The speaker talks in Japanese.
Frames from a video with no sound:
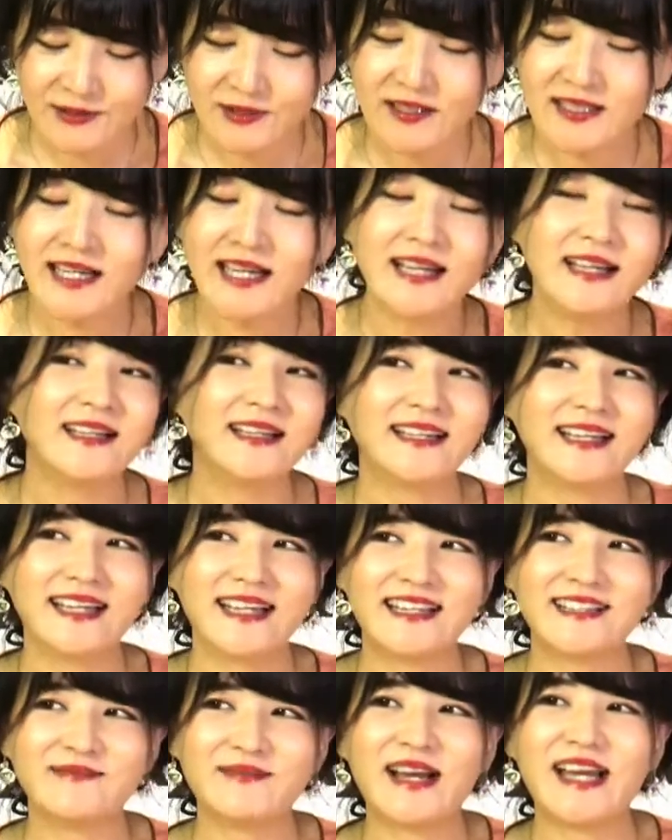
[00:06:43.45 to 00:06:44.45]
それが
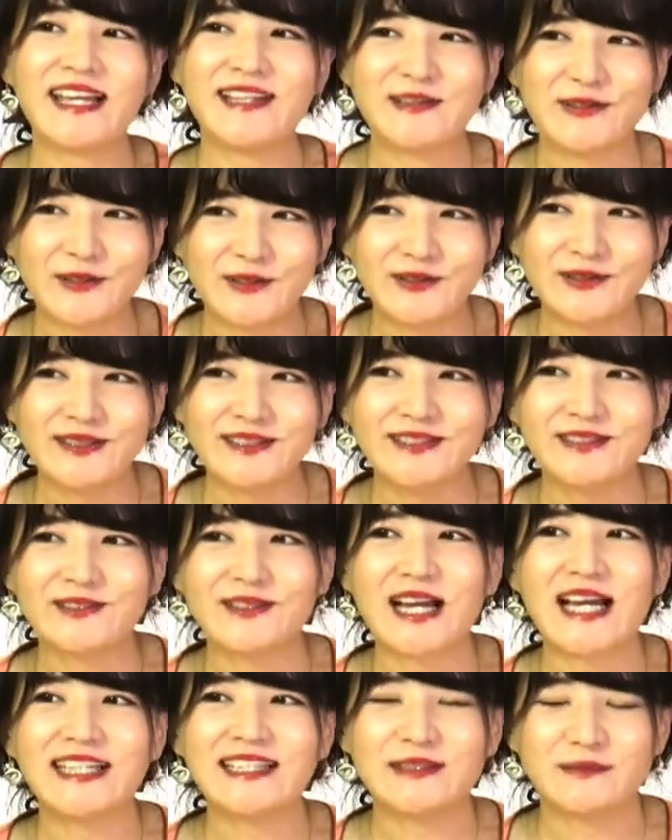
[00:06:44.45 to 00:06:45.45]
前の
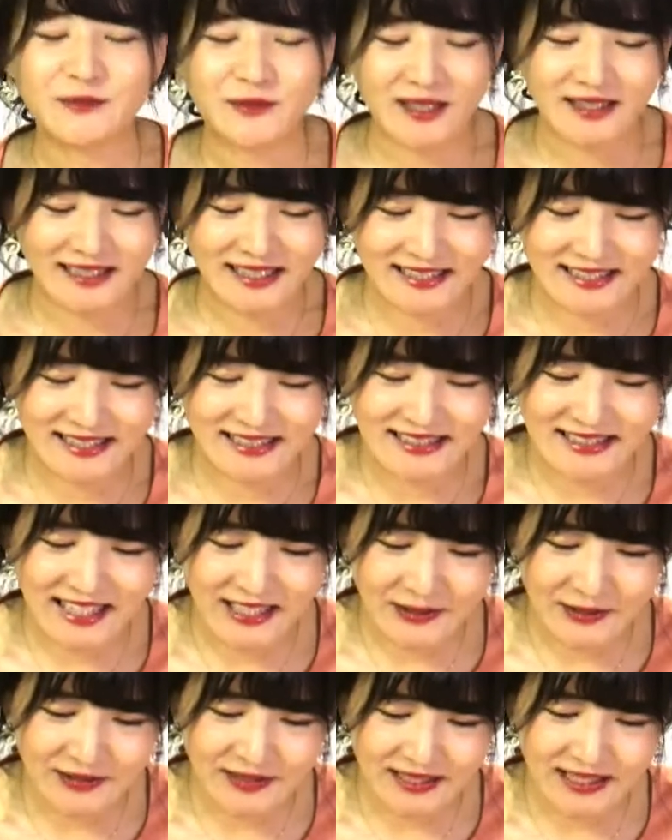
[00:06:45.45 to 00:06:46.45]
回でもお話しした
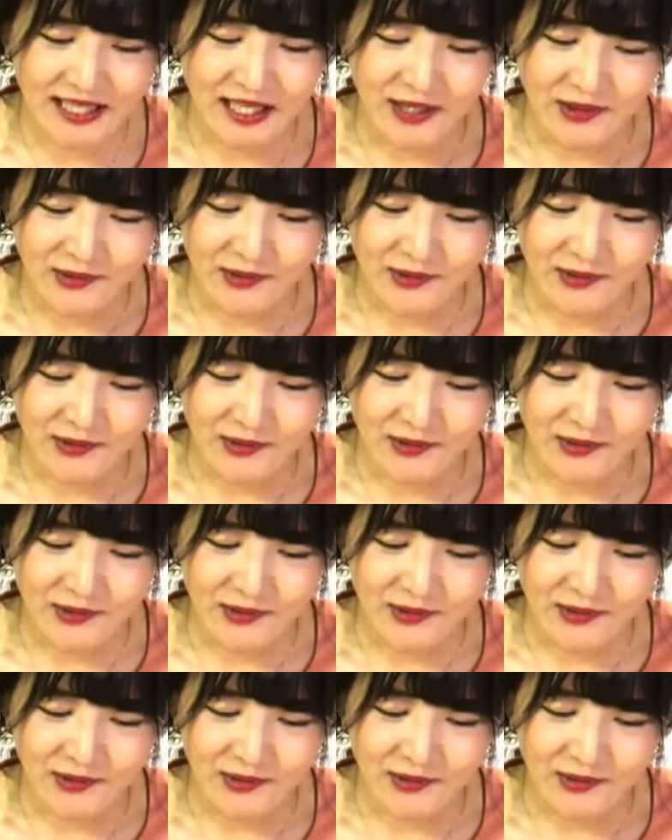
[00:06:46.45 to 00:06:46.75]
ように、